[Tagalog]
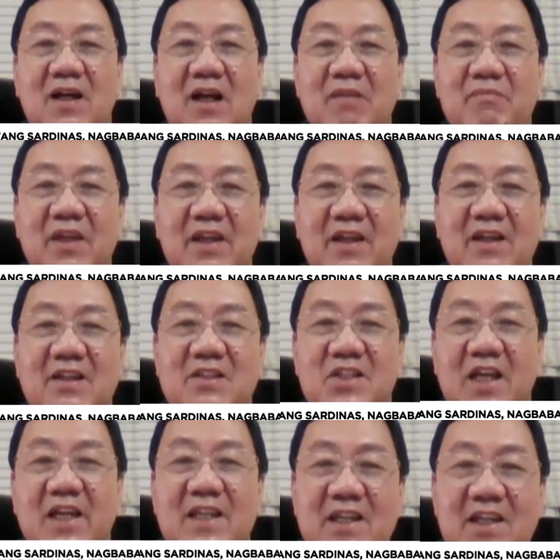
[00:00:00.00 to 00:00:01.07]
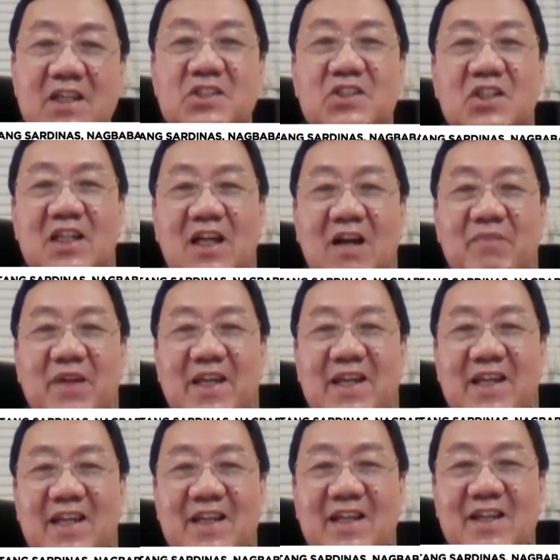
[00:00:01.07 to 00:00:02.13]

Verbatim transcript: kami, sa industry kami.